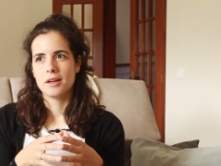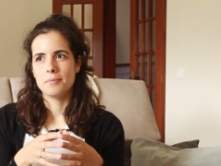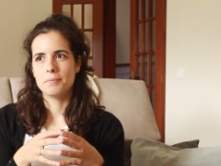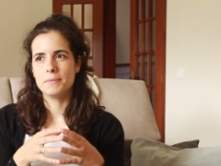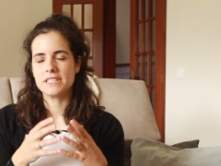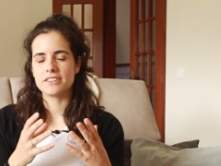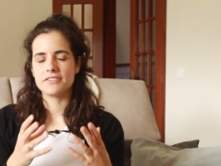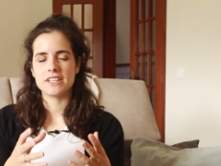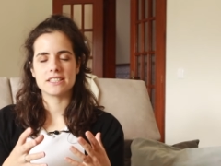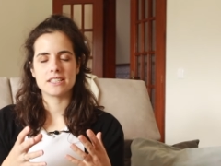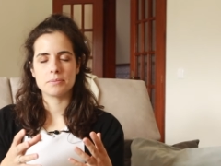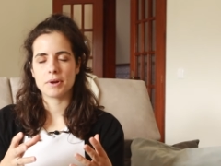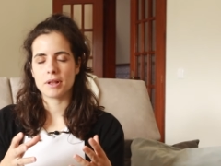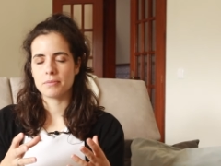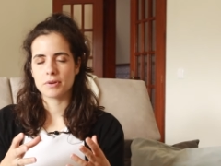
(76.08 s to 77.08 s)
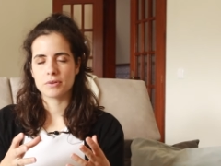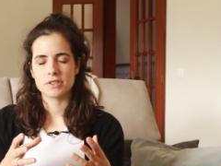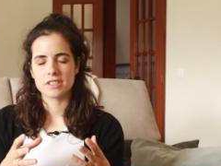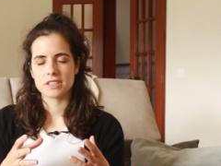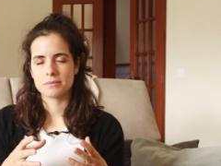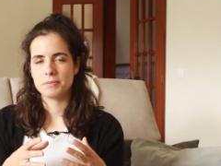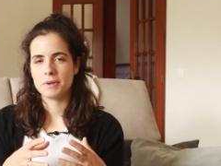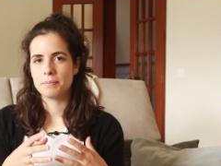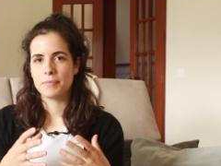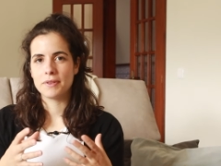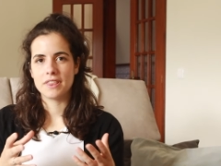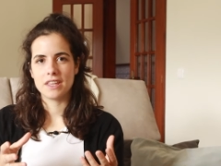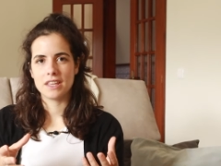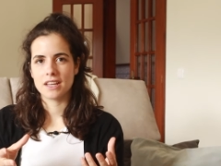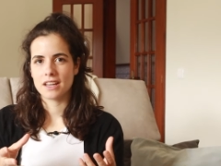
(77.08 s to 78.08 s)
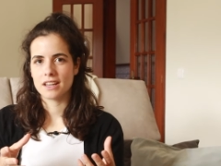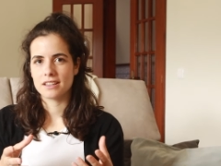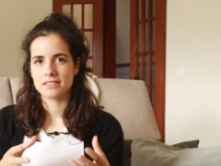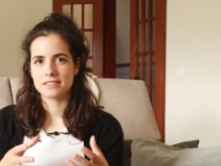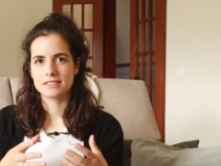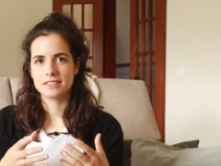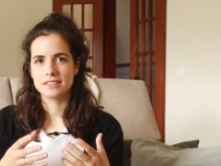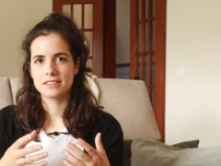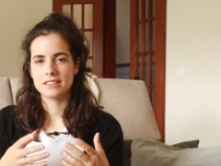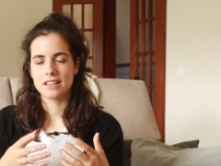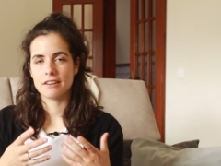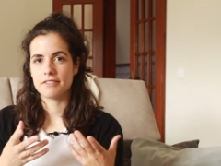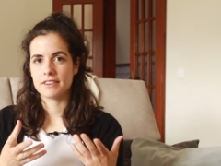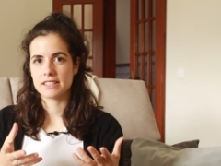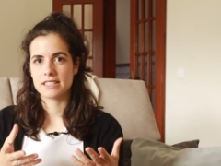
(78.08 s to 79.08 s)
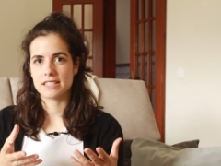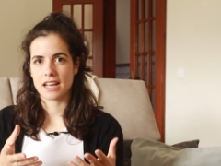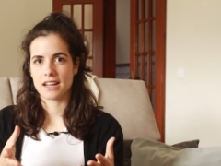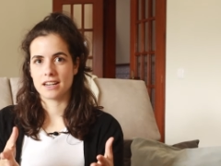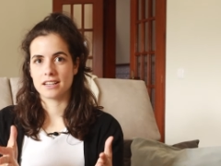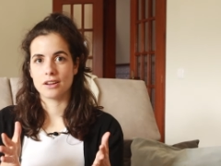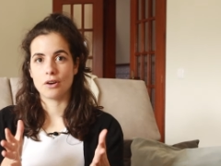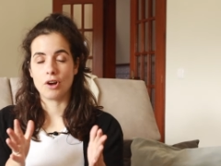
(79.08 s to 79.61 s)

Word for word: Mas havia sempre alguma coisa que me impedia de avançar.